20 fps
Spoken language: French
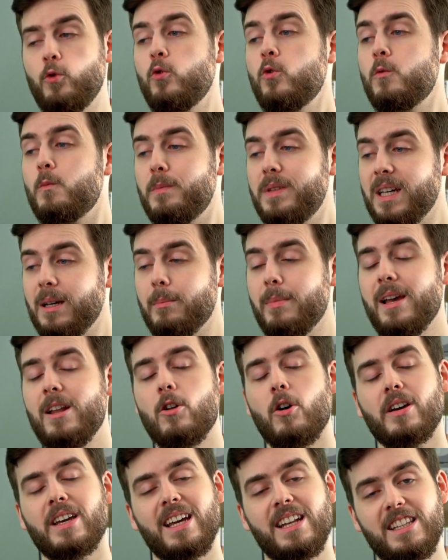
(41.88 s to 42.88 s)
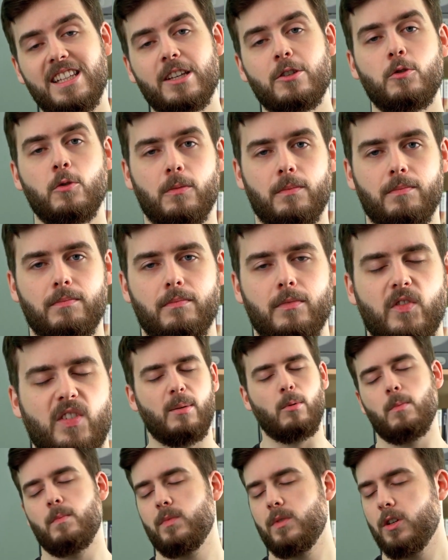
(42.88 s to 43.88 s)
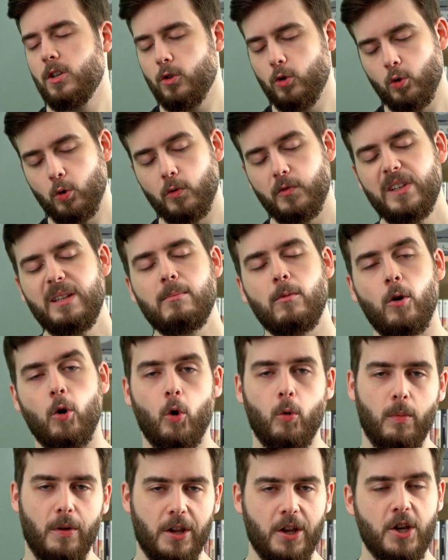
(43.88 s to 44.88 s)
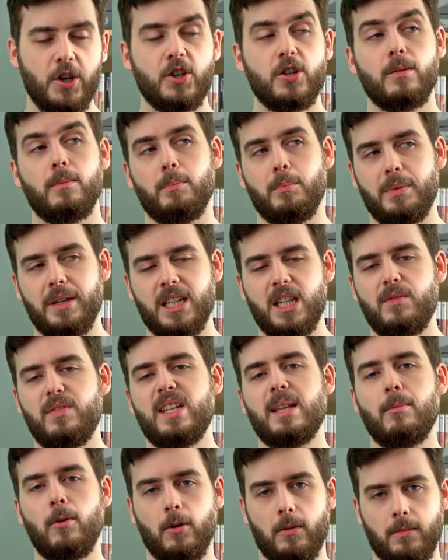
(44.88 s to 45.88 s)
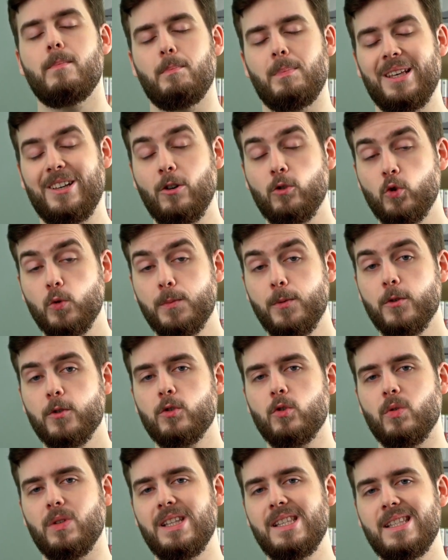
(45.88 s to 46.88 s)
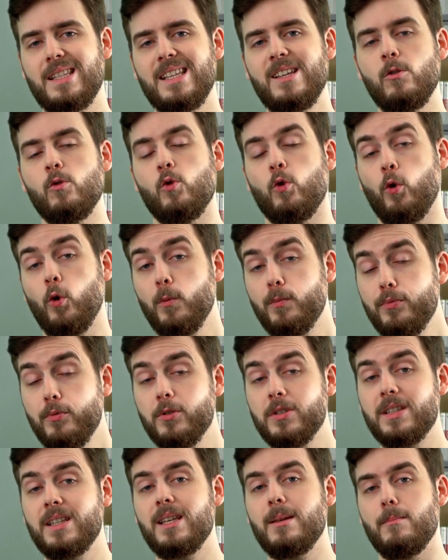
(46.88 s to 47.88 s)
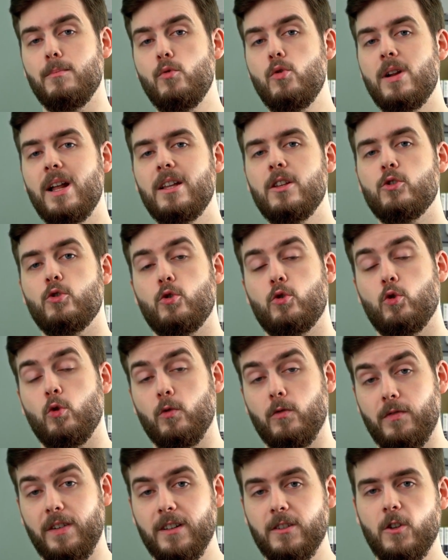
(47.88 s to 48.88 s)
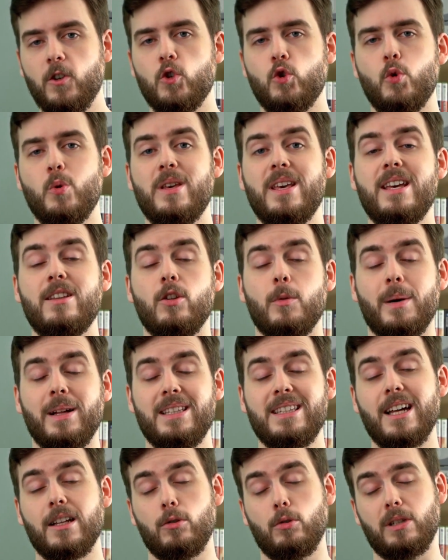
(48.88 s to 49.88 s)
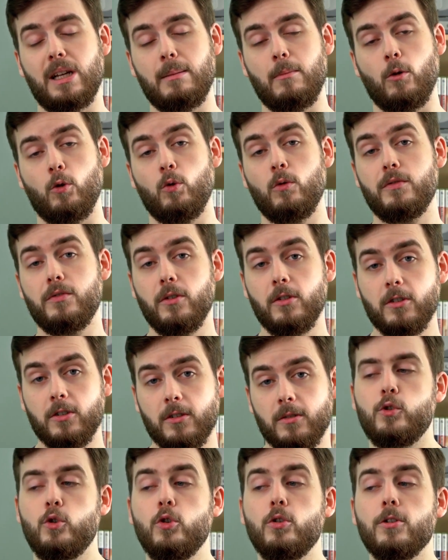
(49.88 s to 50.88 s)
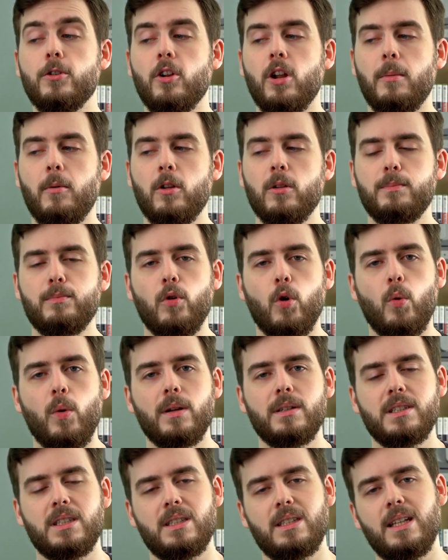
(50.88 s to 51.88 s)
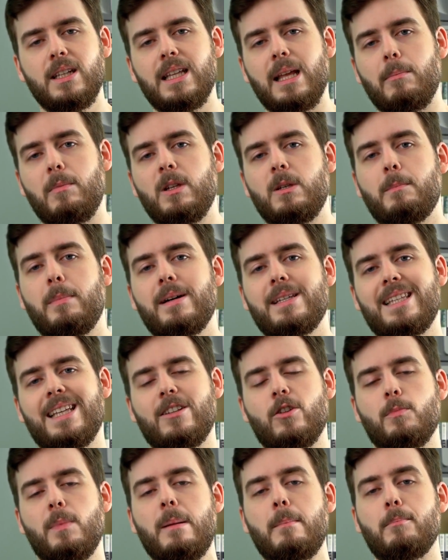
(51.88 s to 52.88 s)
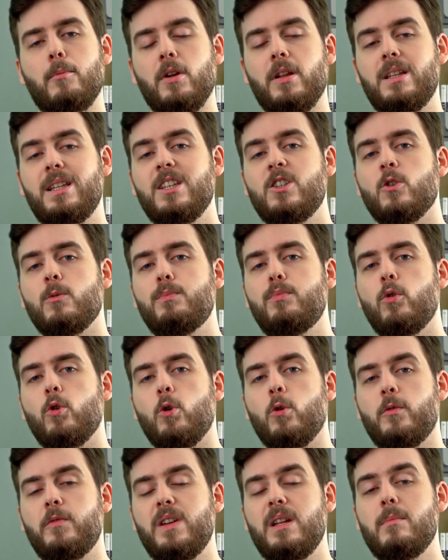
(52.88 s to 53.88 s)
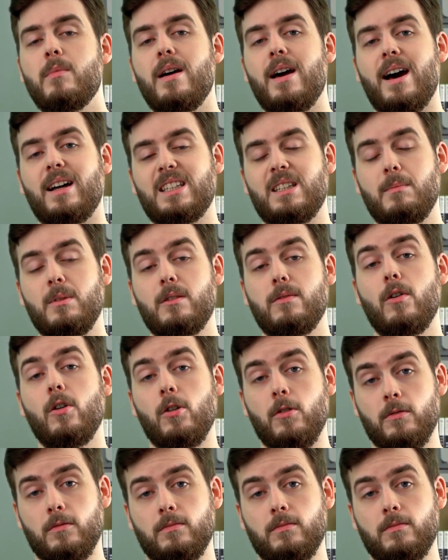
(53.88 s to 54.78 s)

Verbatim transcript: Une bien belle organisation. Enfin bon, Confinement oblige, bien évidemment. Mais quand tu penses que Disney ont repoussé Mulan jusqu'au 22 juillet de manière totalement confiante, tu te demandes pourquoi Disney n'applique pas cette même politique pour le film Artemis Fall.